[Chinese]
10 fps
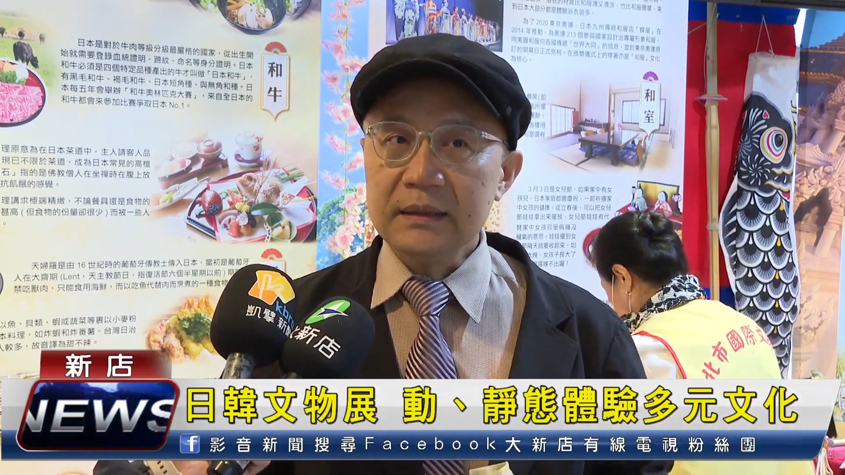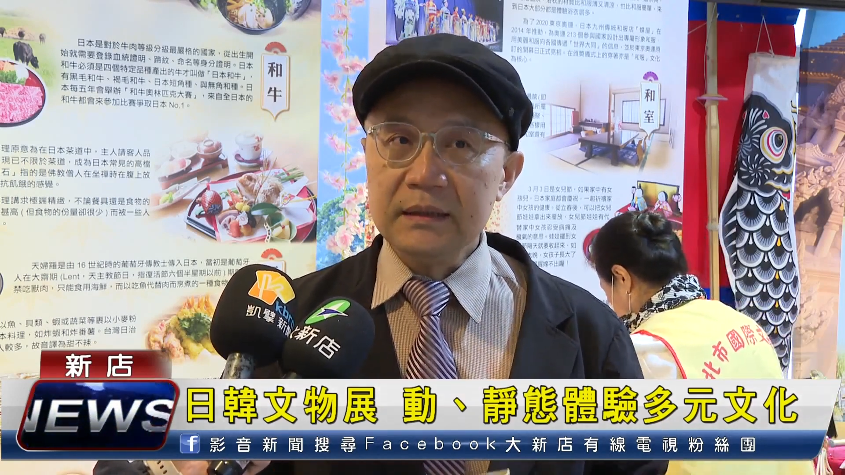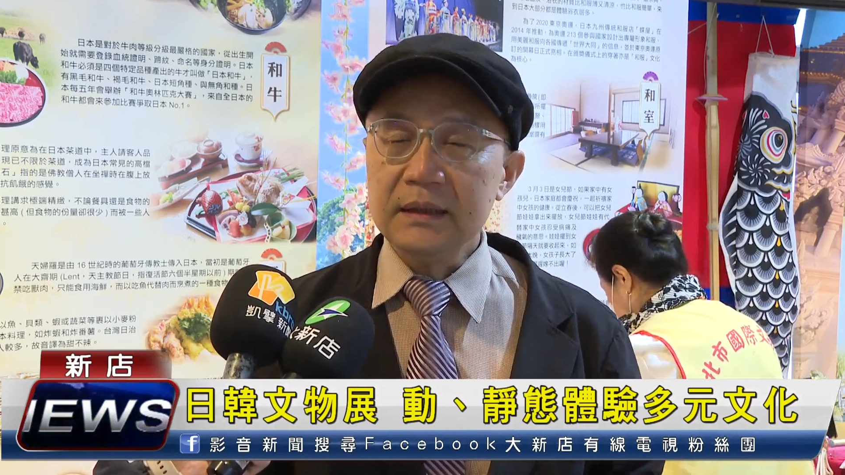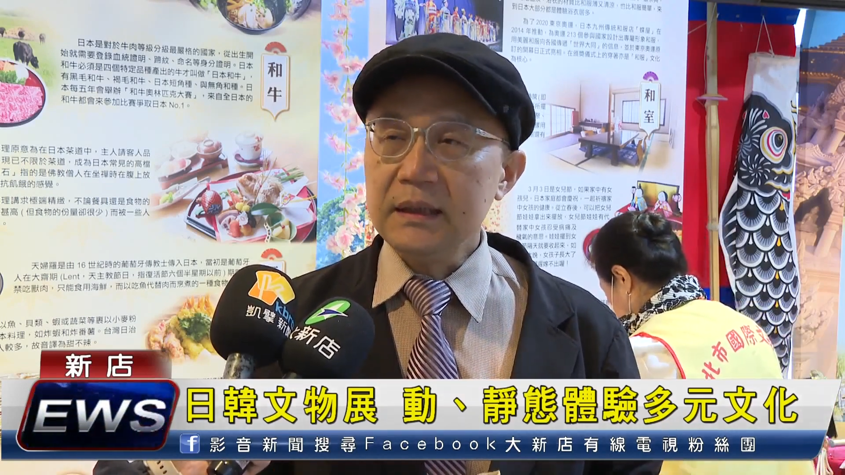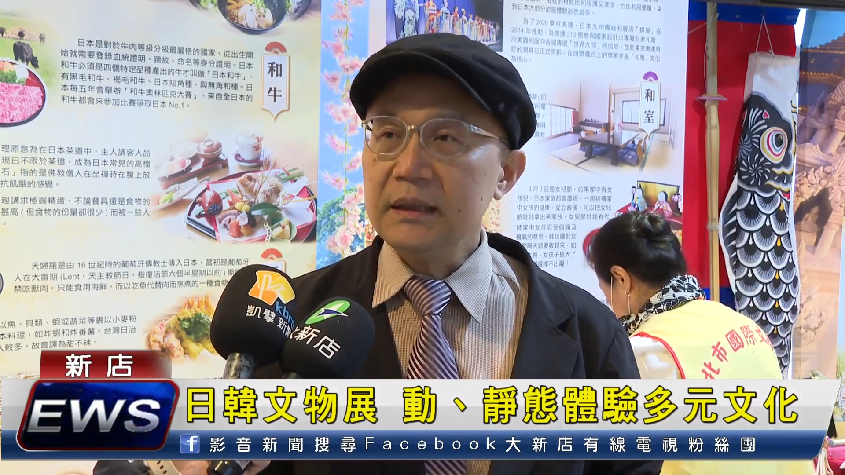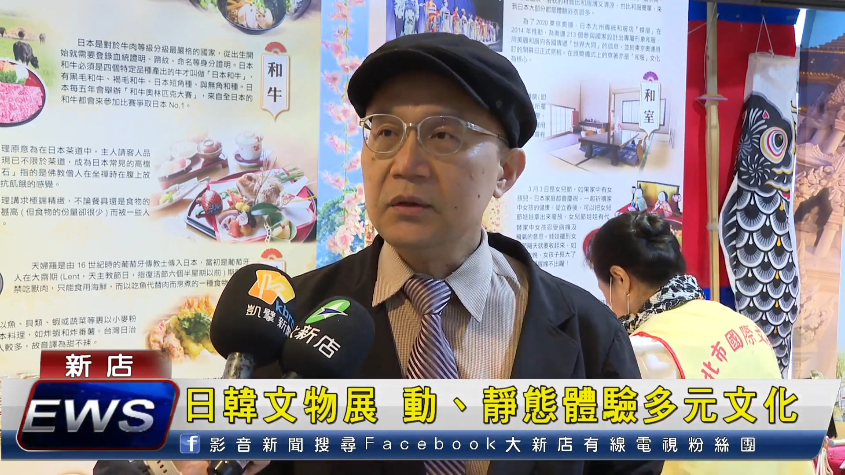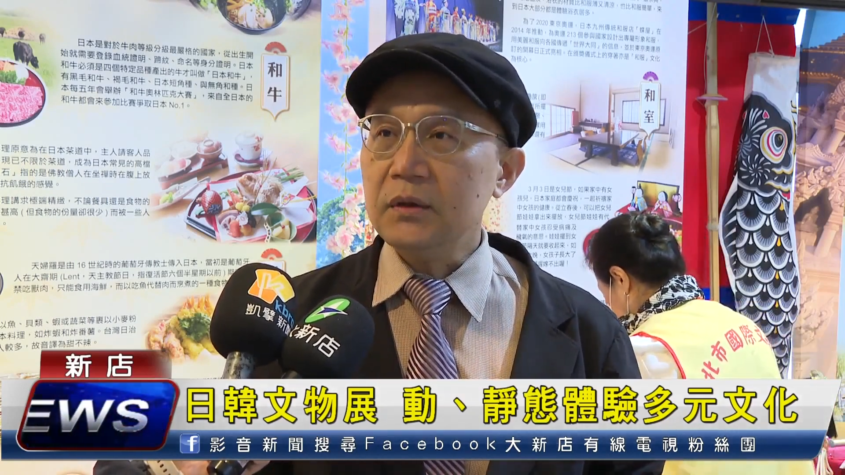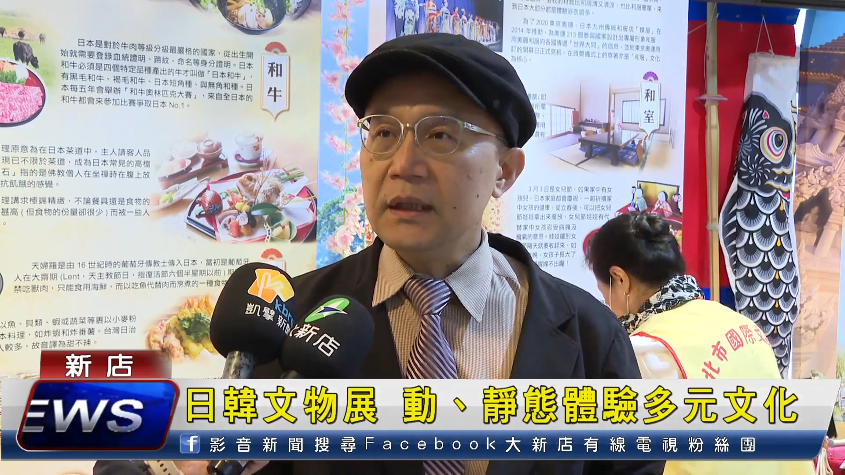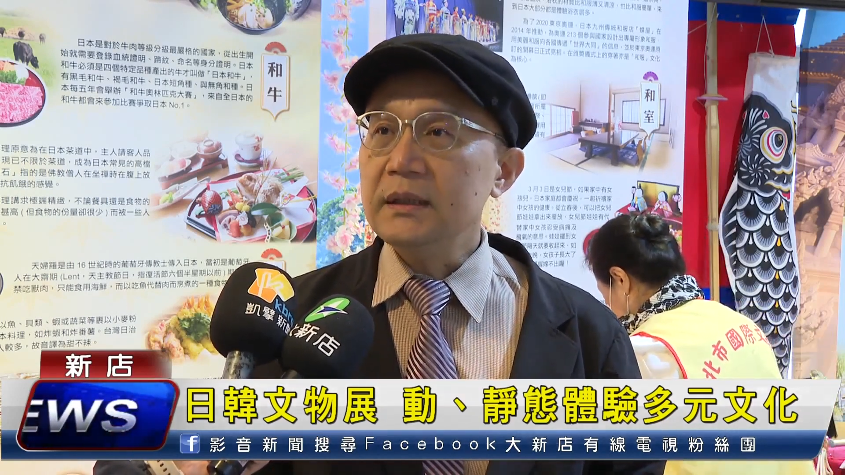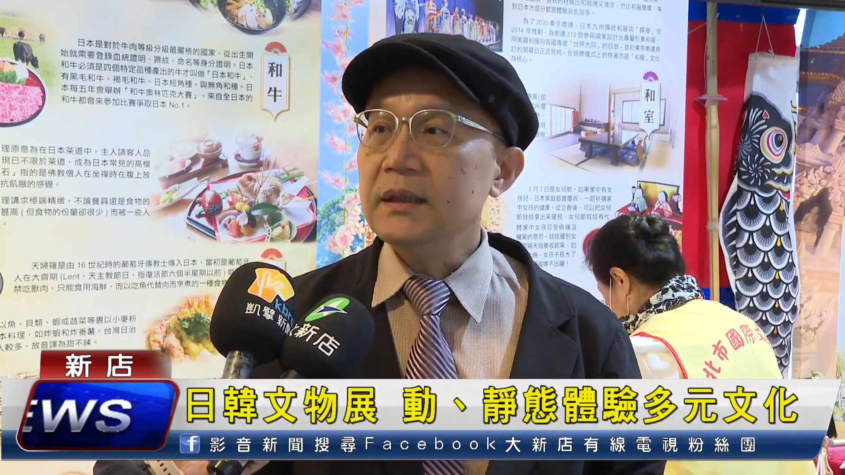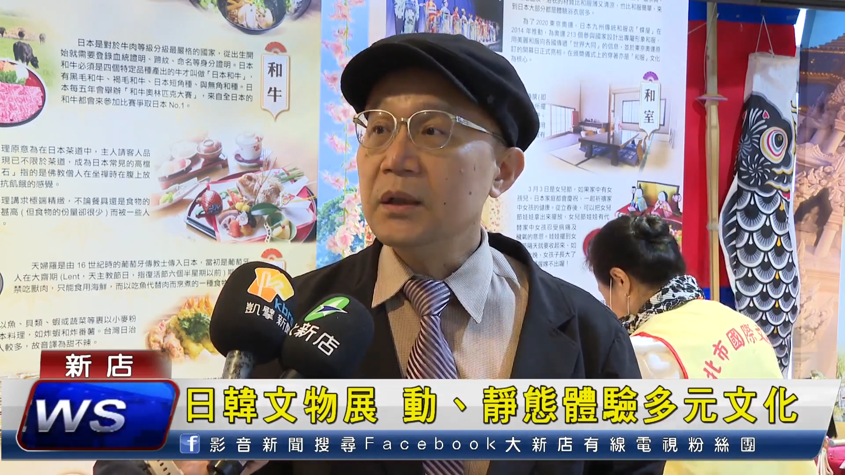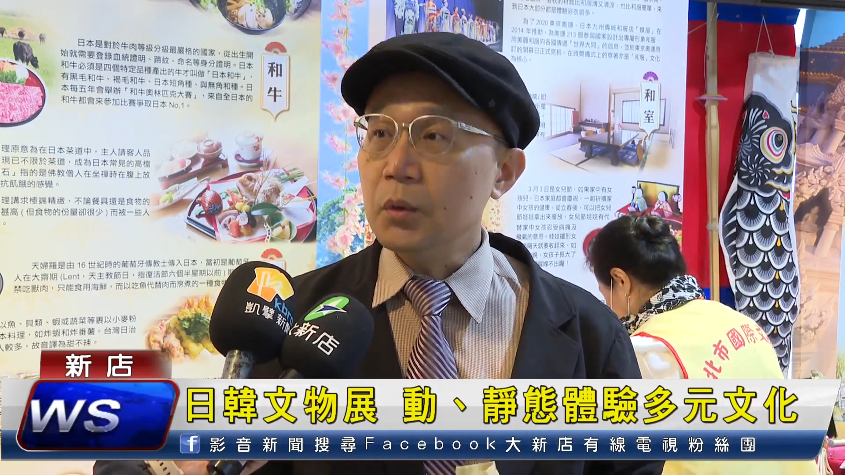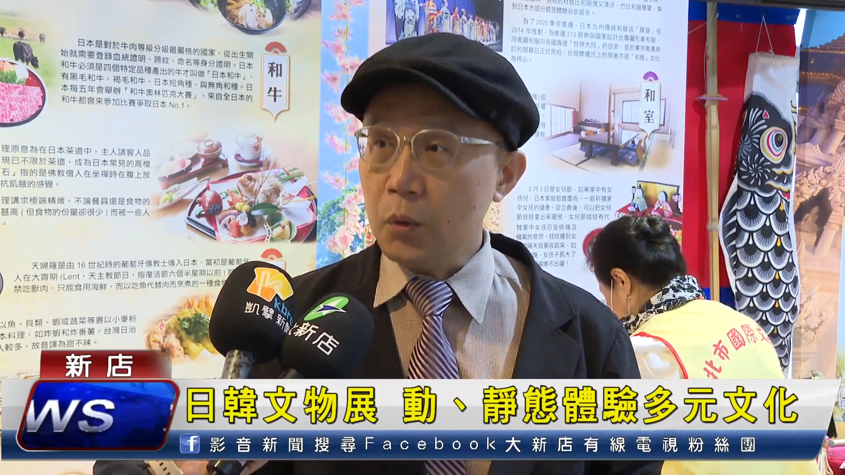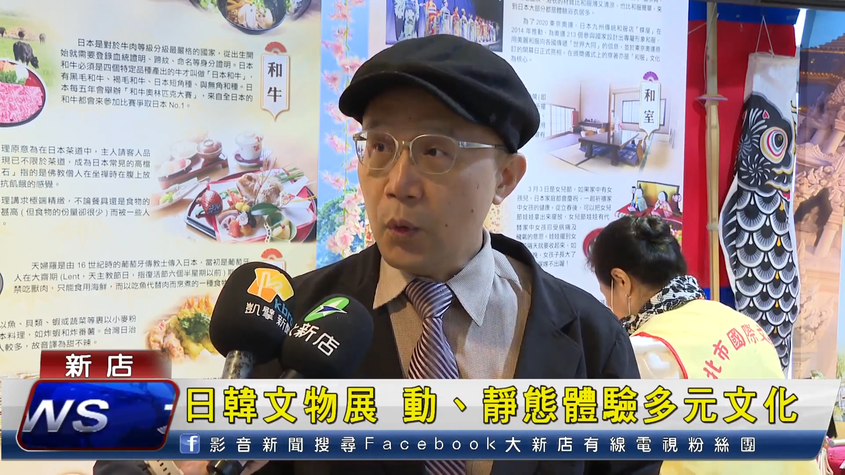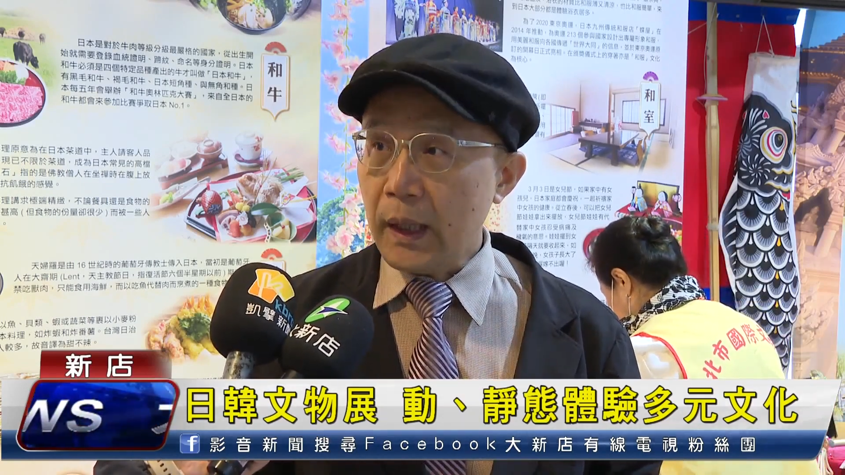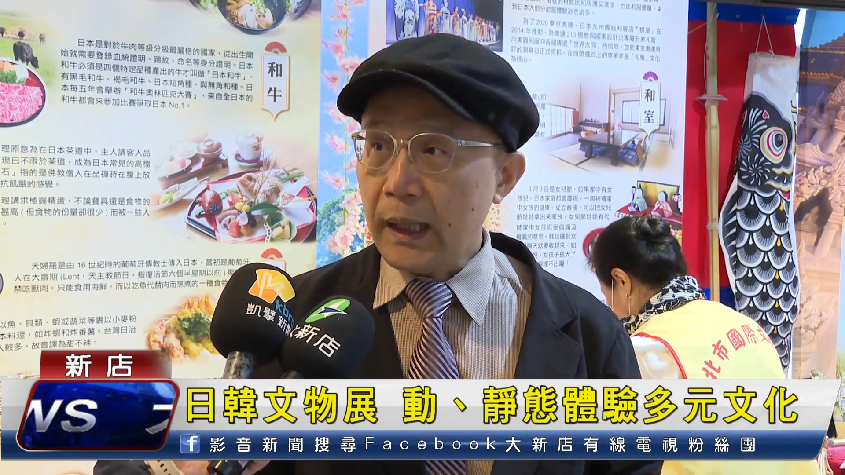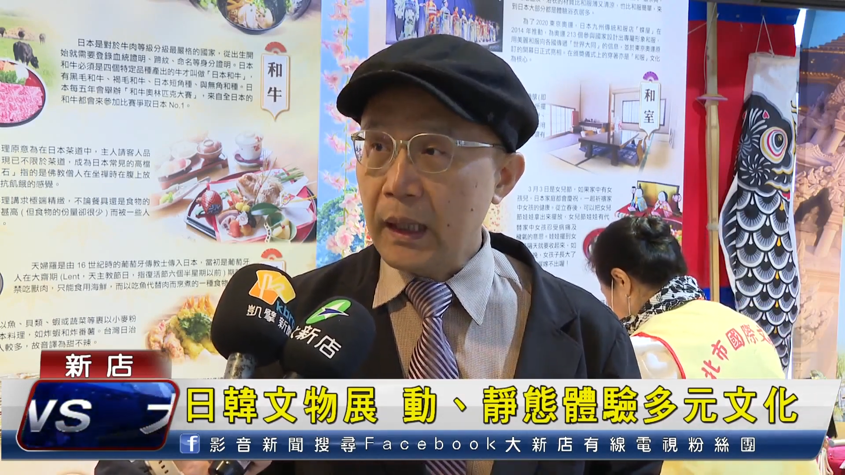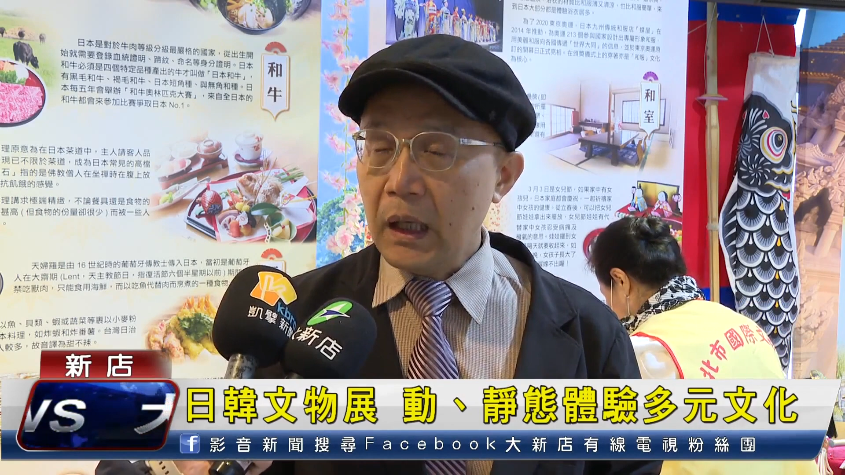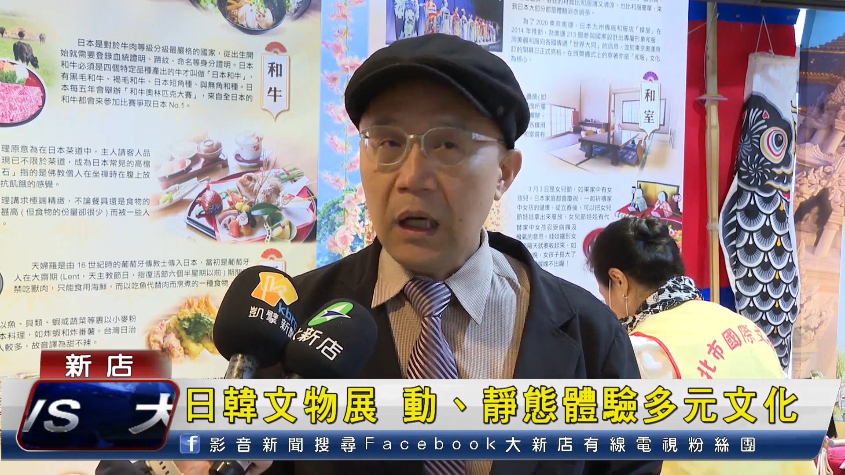世界各国的一些文化。